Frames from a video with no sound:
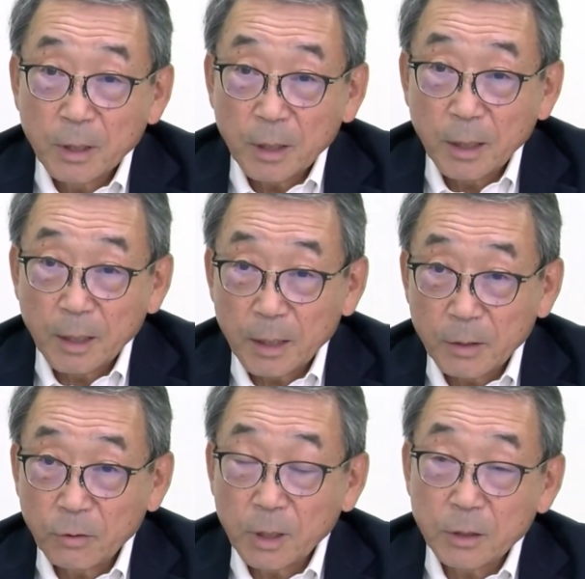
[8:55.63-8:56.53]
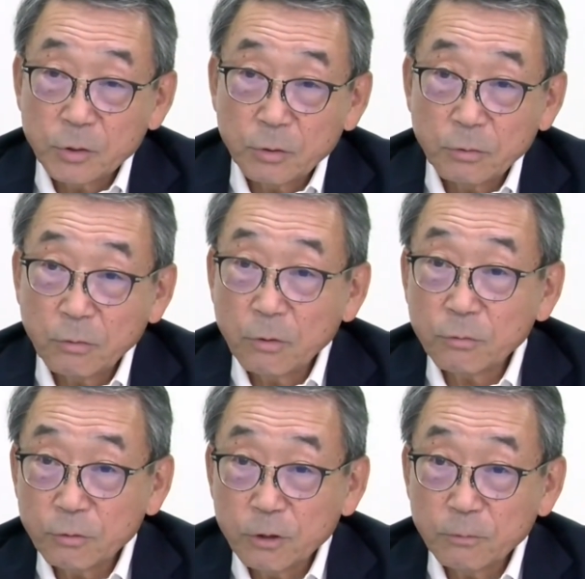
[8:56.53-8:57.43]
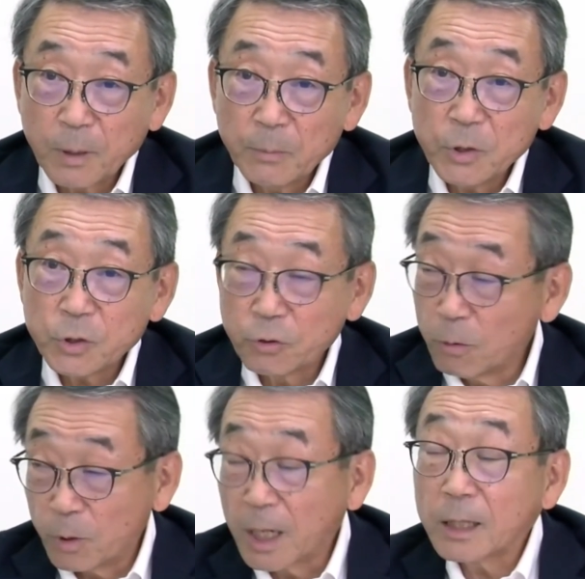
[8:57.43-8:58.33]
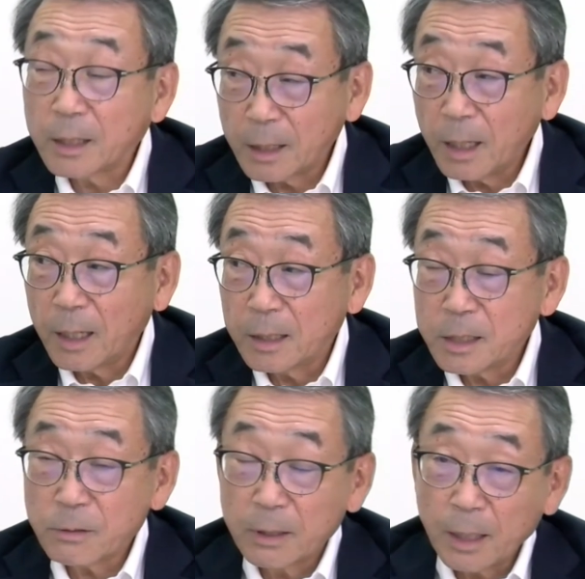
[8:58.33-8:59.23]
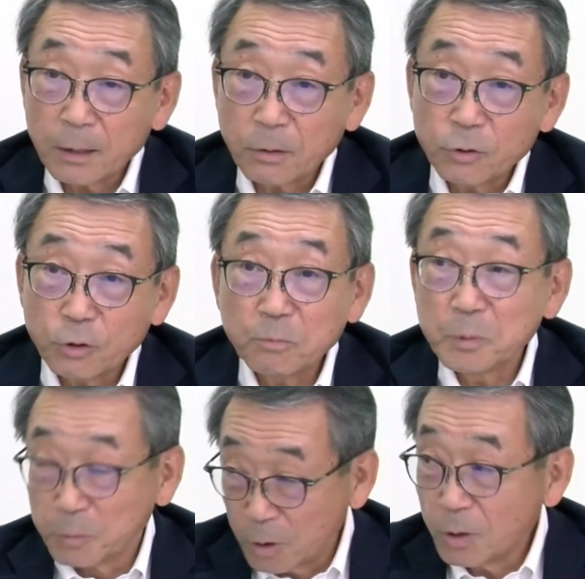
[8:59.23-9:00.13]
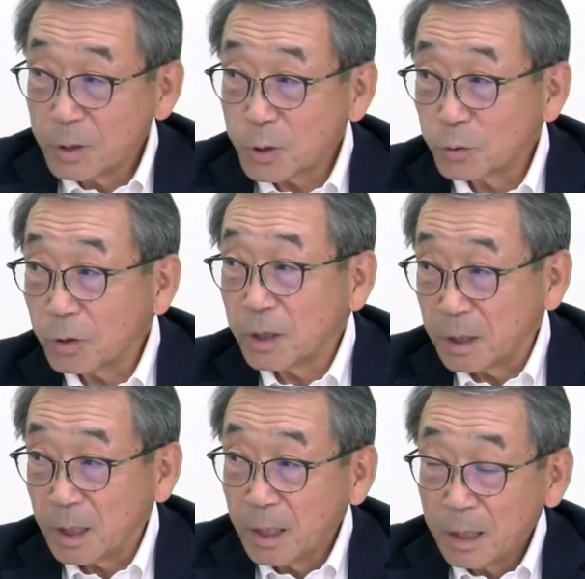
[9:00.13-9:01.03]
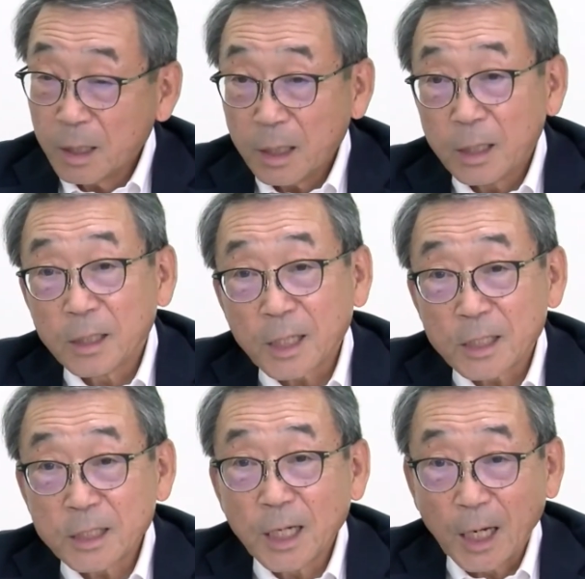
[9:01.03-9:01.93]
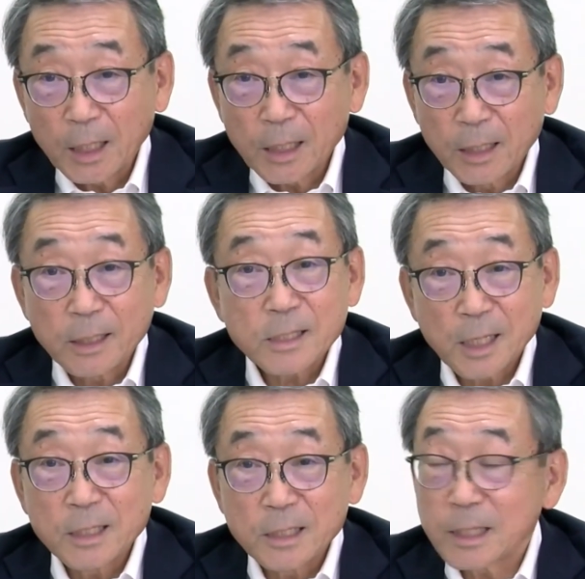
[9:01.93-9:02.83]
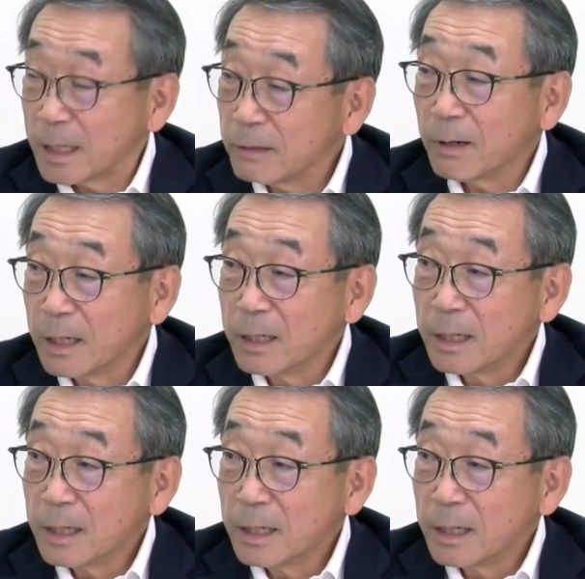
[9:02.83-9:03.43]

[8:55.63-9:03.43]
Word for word: えー、いろんな情報を送るパミッションをもらって実はネットショップもその時に、えー、立ち上げたんですね実際には。